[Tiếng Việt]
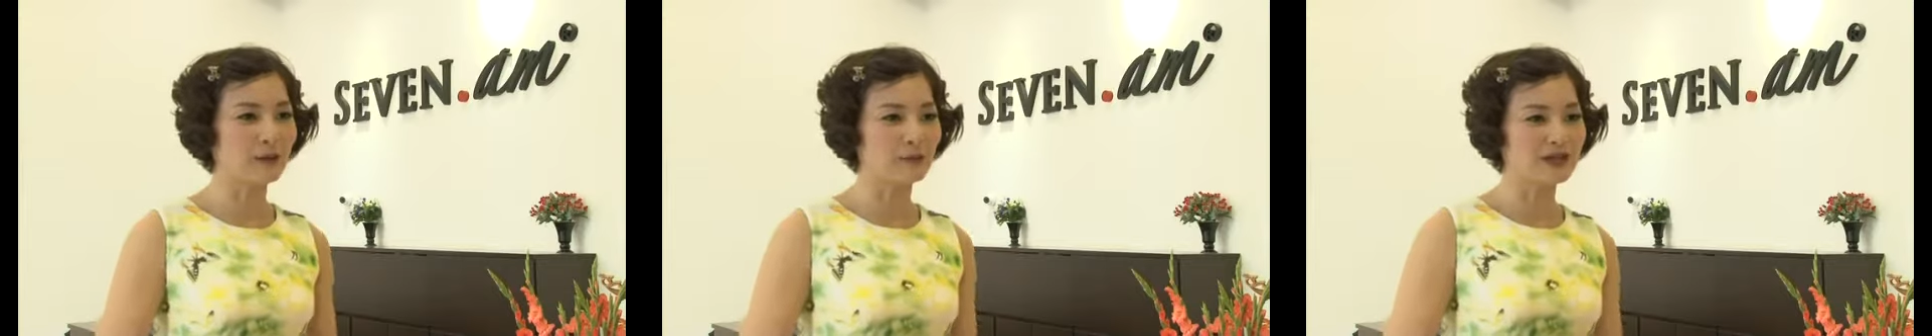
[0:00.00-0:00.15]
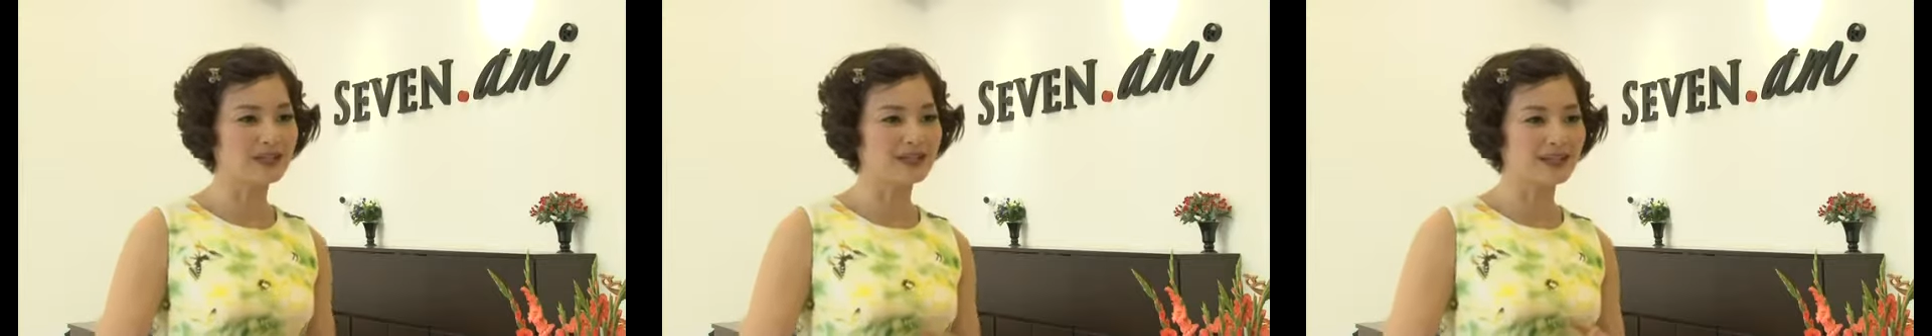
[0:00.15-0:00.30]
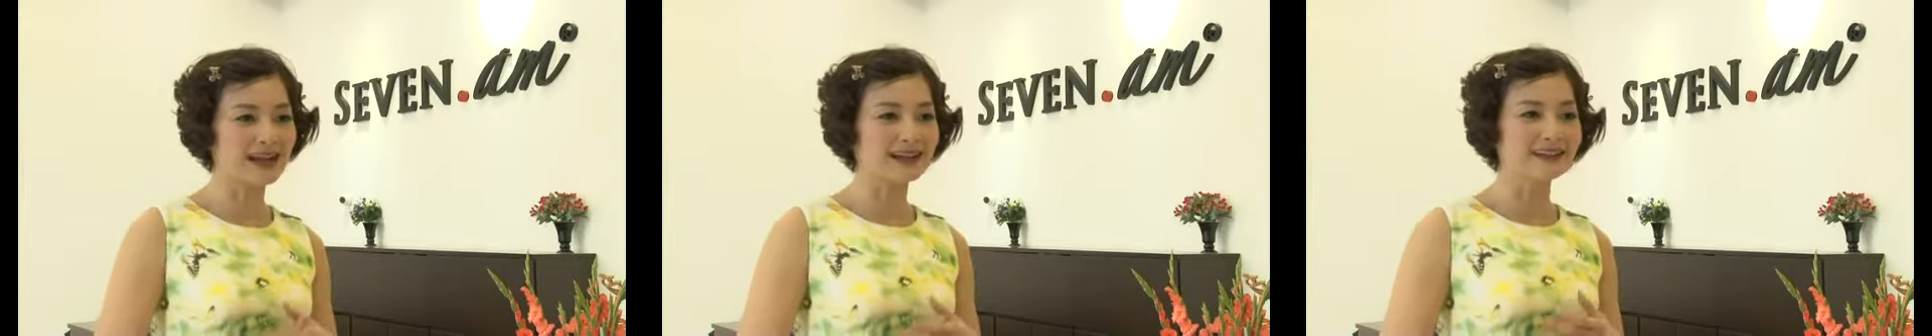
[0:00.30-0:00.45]

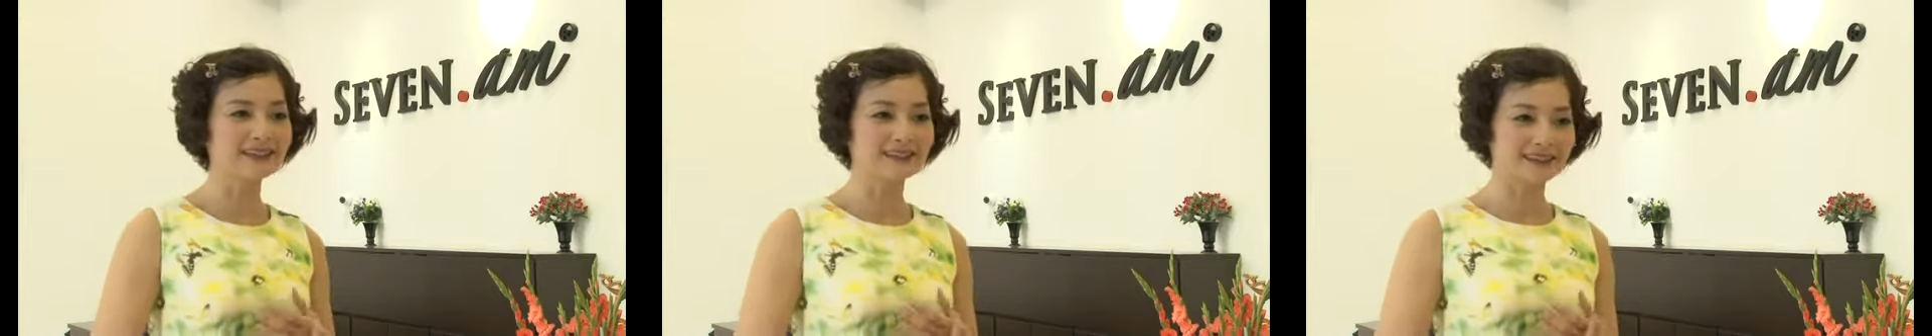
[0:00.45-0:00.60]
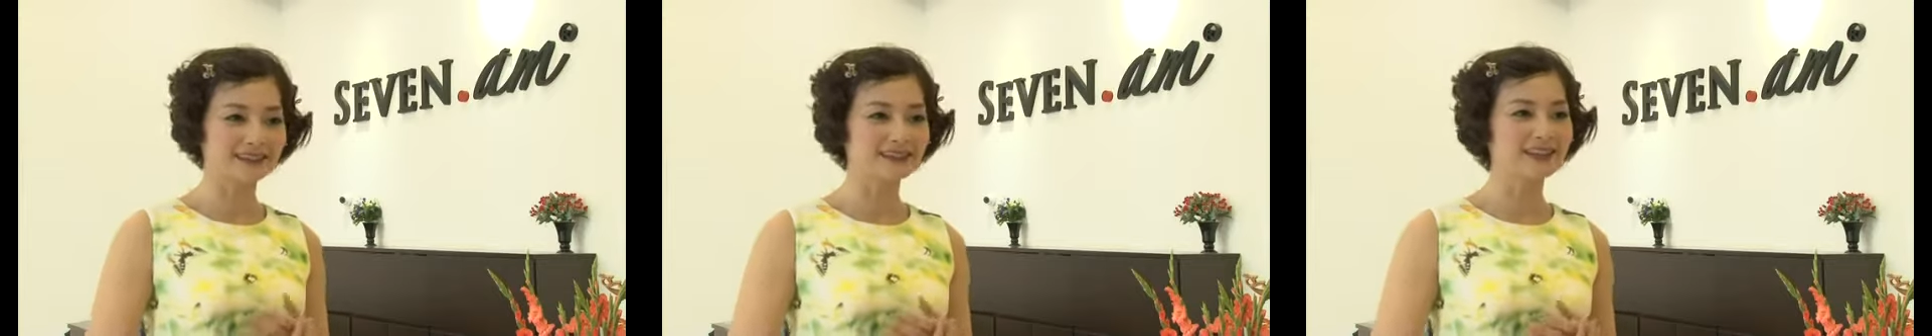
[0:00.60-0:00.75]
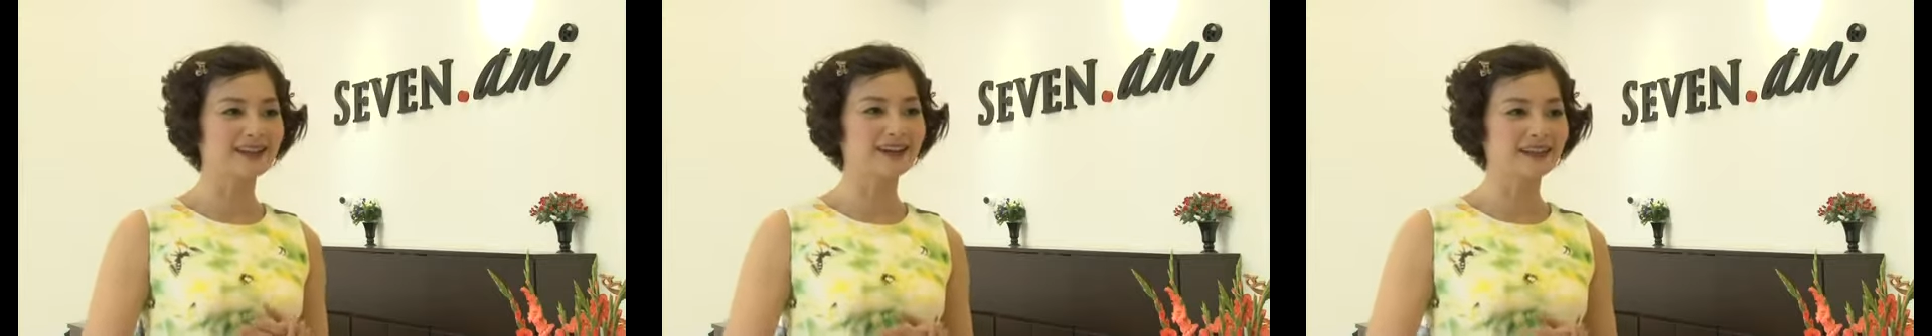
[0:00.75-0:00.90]
phòng bây giờ đang
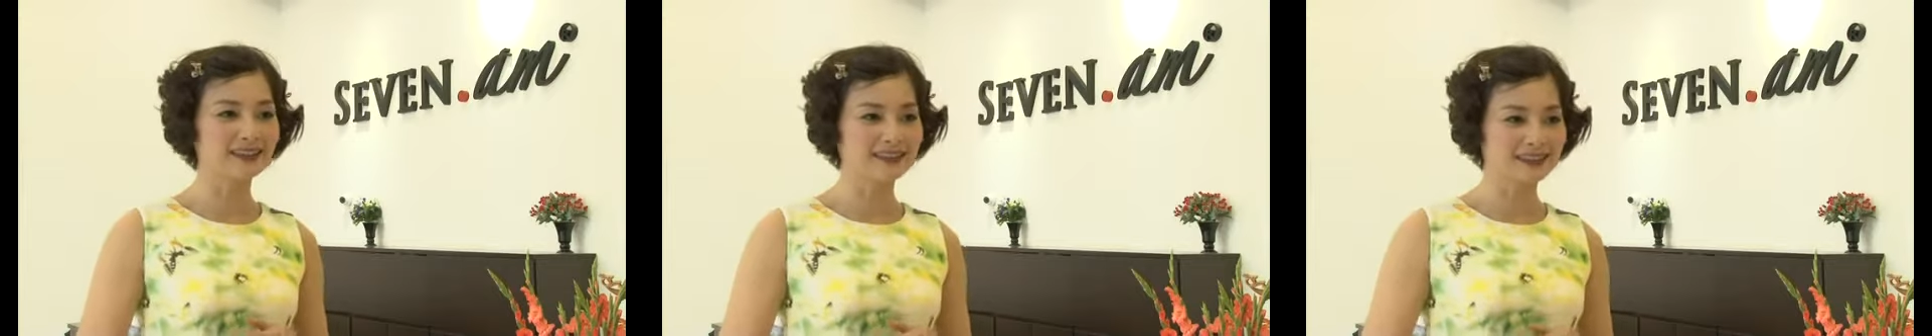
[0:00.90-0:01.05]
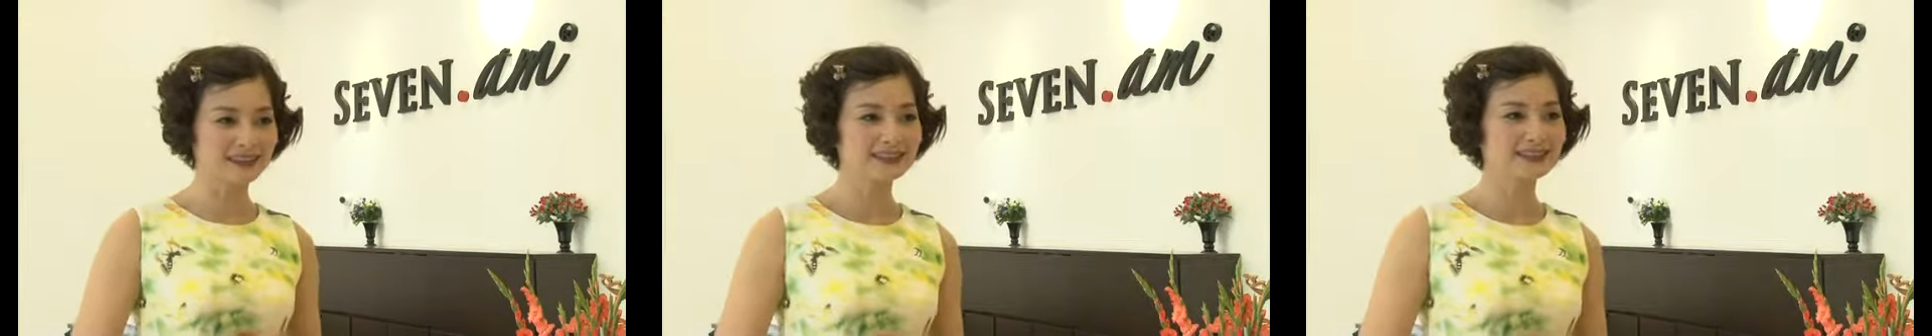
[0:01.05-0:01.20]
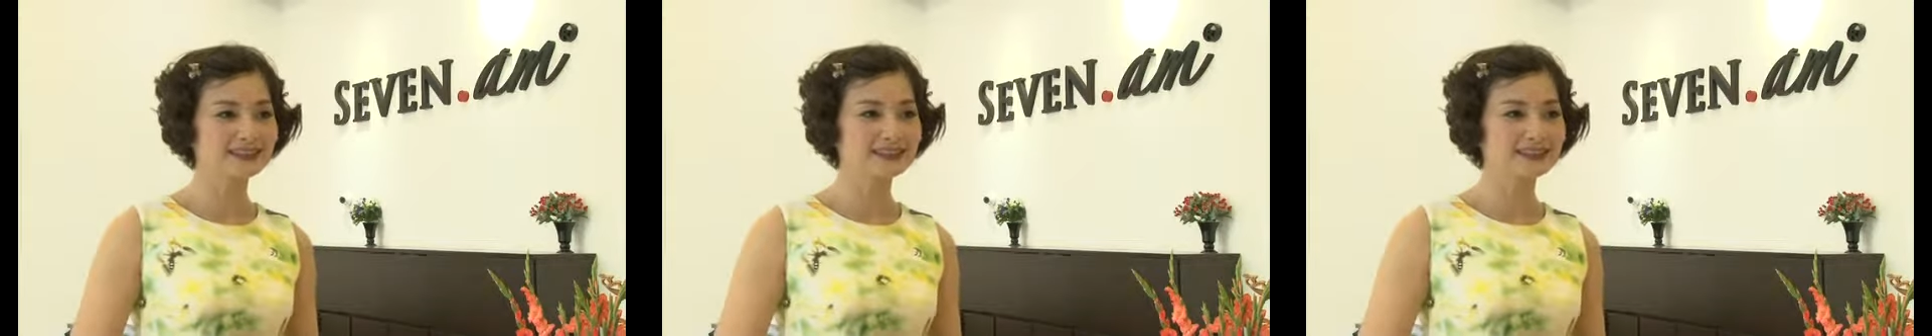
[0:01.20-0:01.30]
hướng tới